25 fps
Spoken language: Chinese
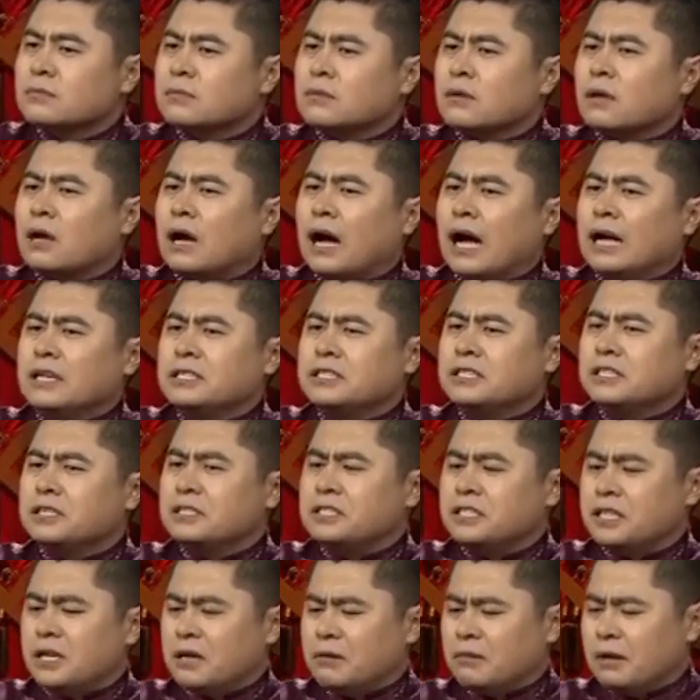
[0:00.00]
韩信
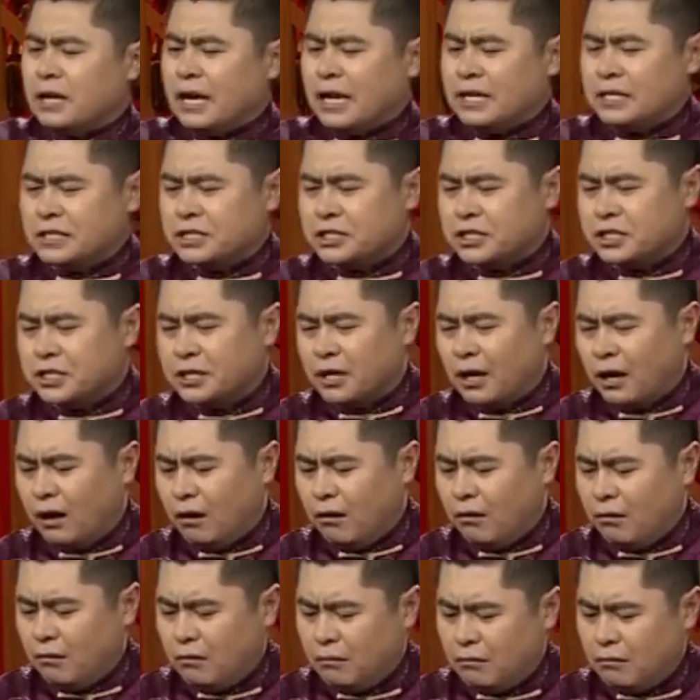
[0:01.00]
接过来一瞧，